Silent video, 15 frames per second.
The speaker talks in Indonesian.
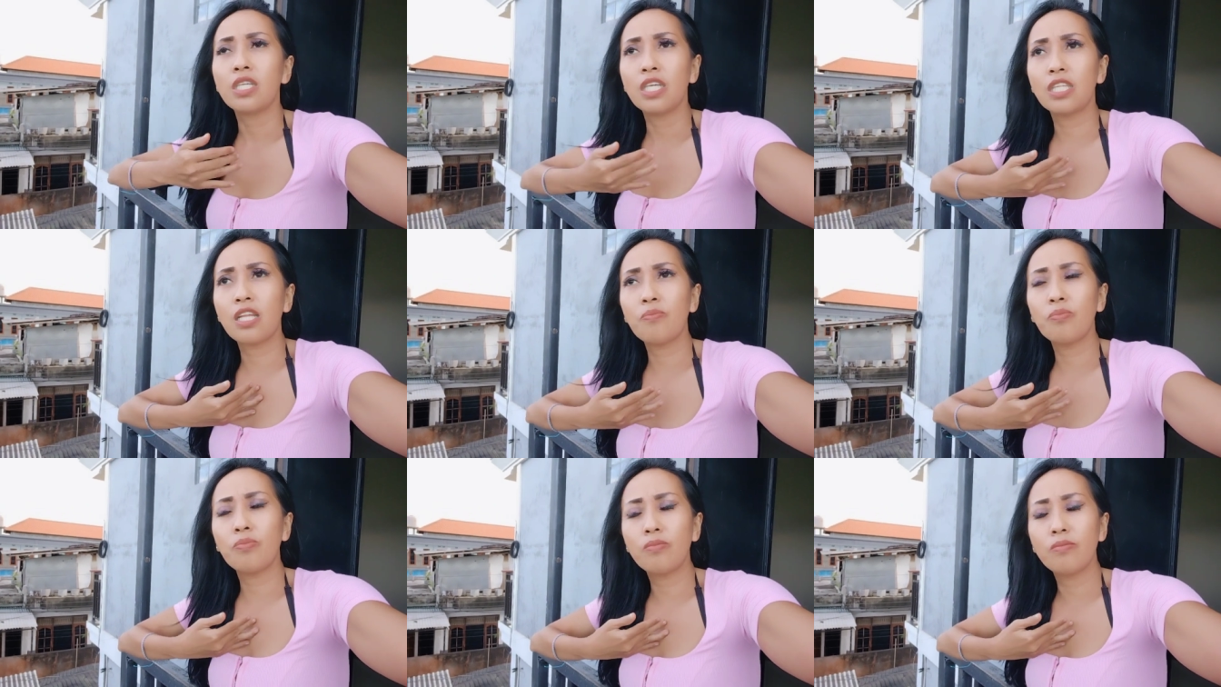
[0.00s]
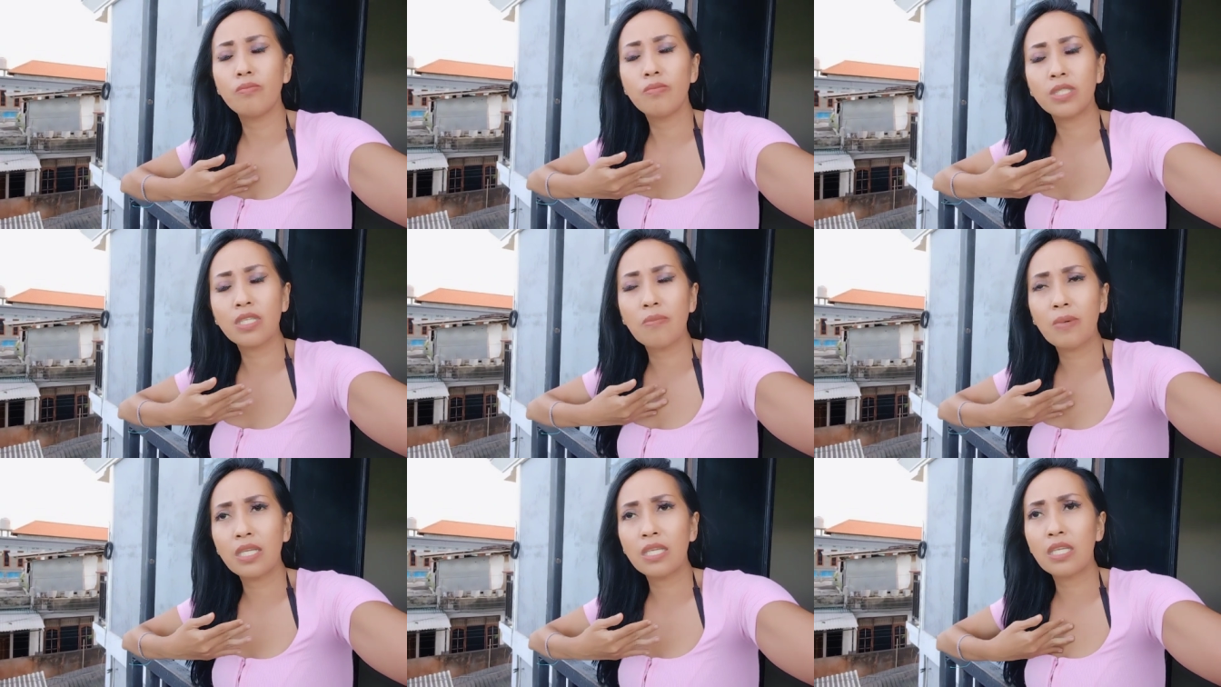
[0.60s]
kita
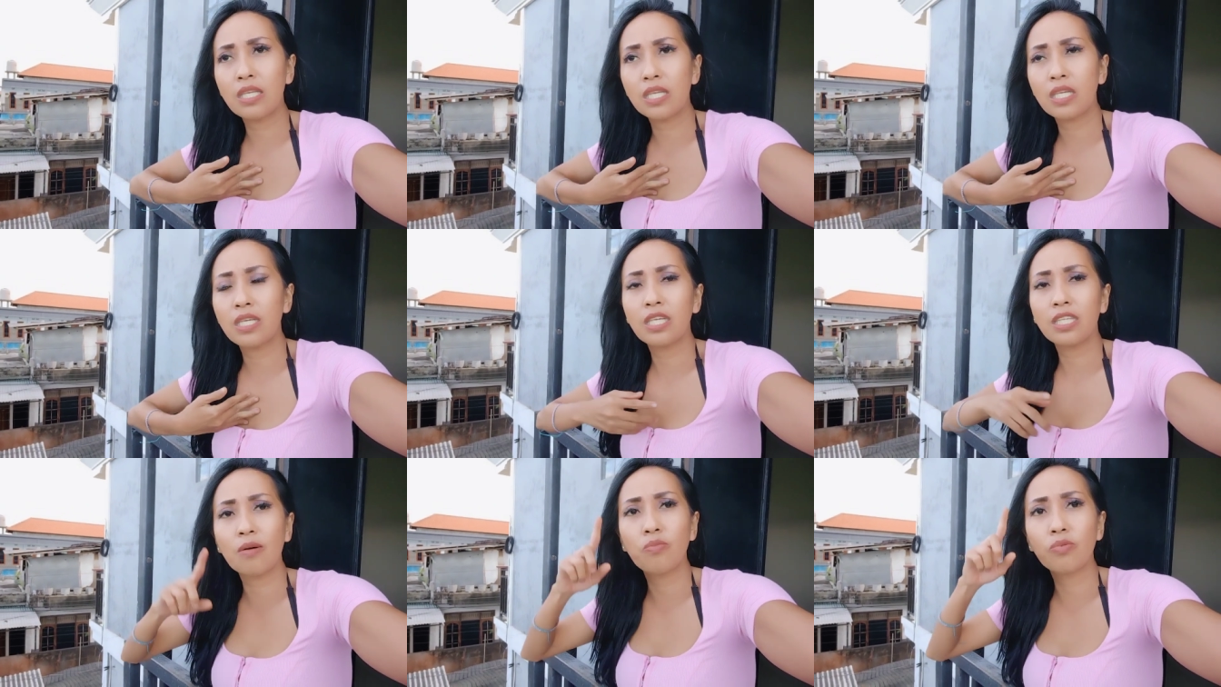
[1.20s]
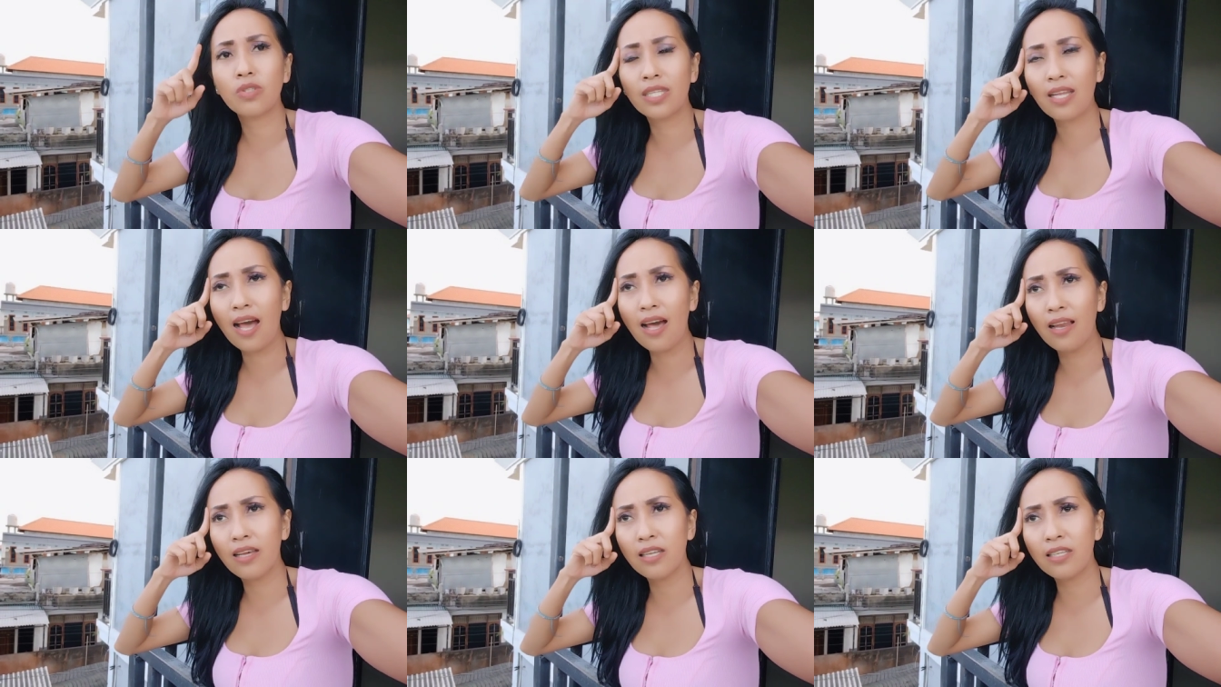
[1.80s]
bisa mandiri kita punya
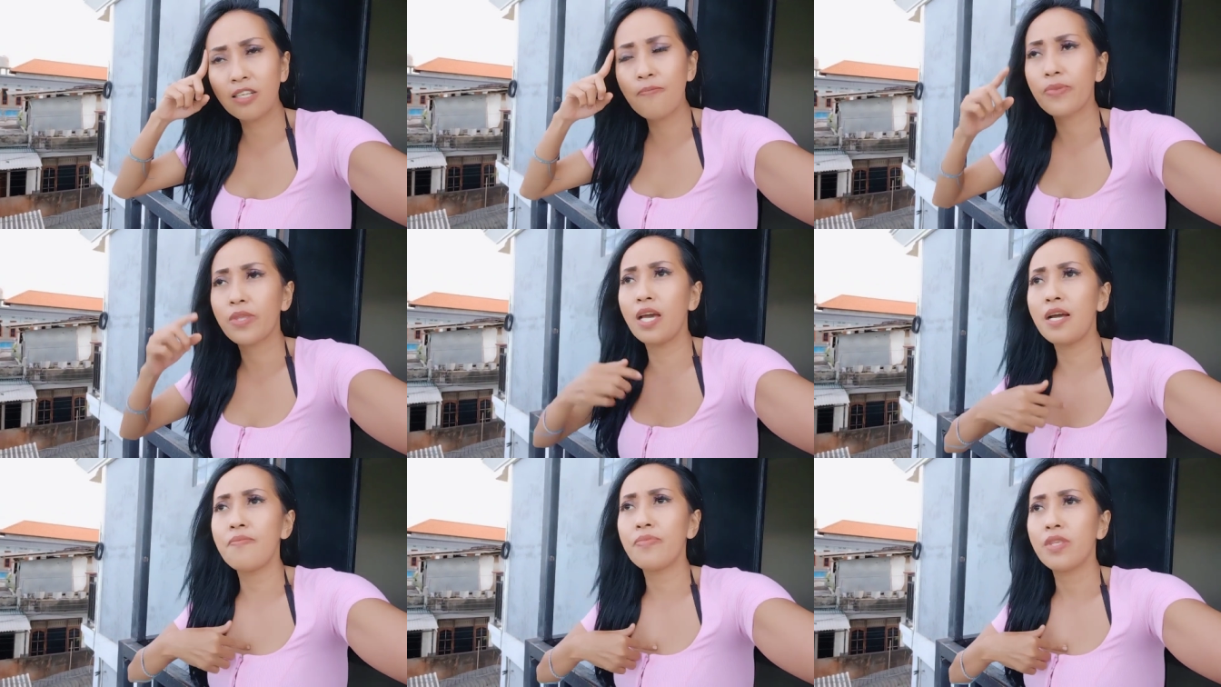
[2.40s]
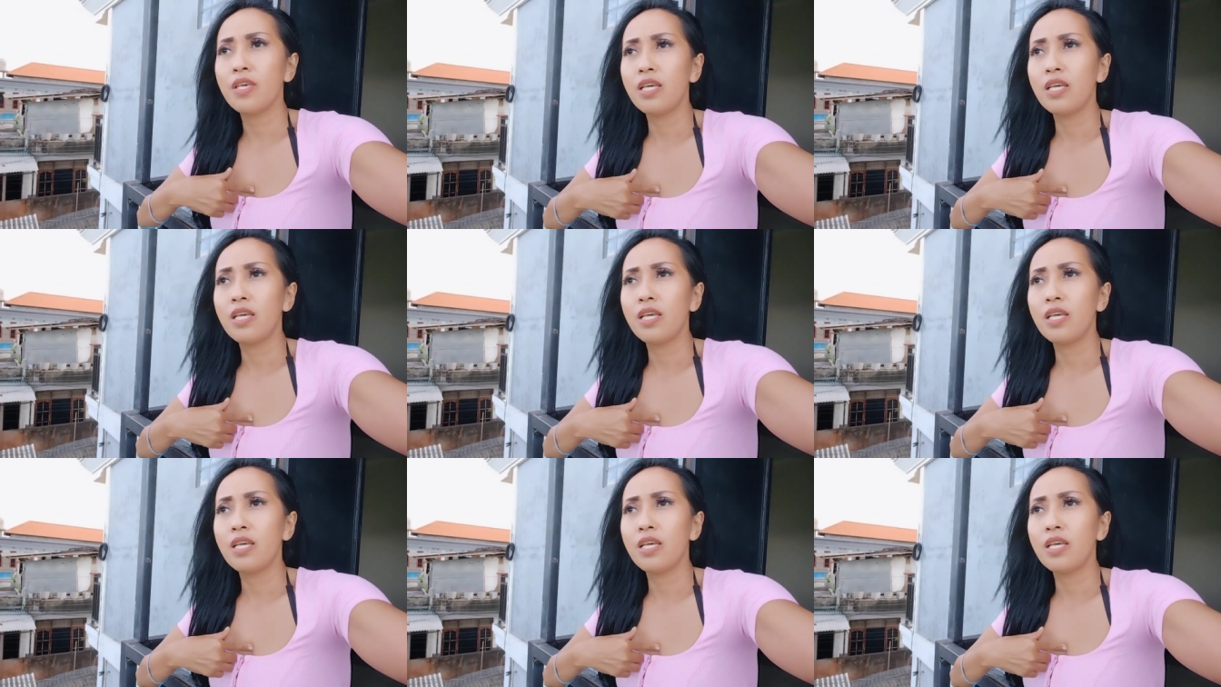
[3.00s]
talent ya